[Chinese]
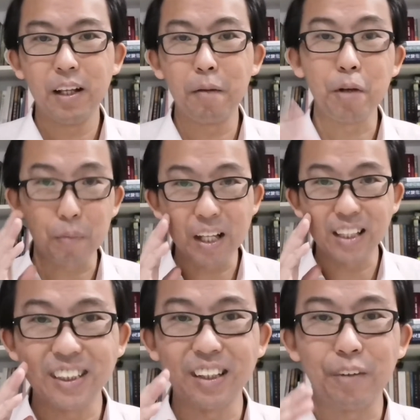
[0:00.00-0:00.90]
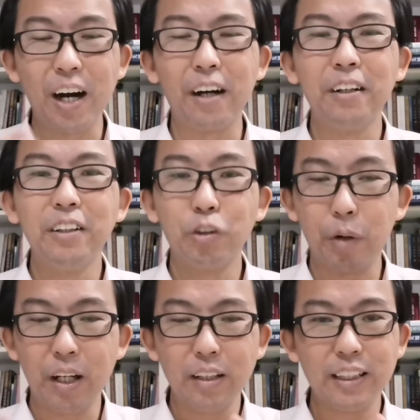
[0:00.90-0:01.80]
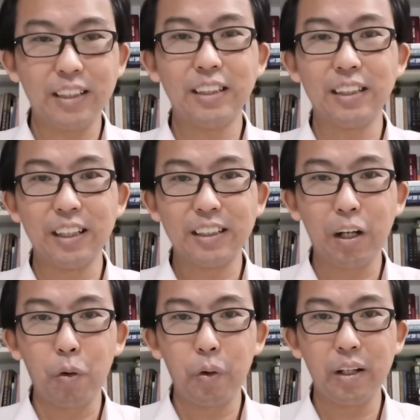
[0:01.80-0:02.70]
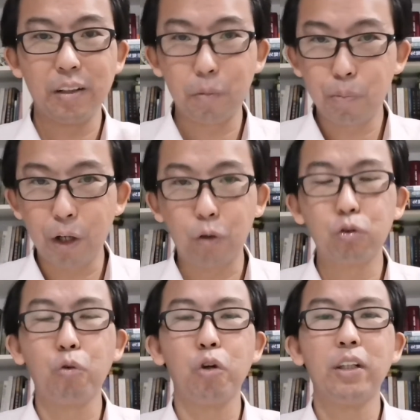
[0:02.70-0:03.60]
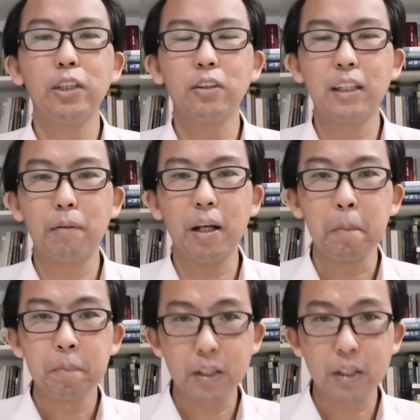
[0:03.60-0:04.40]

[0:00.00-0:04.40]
那没有子了嘛，对吧？在自己的教会不能够动员弟兄姐妹，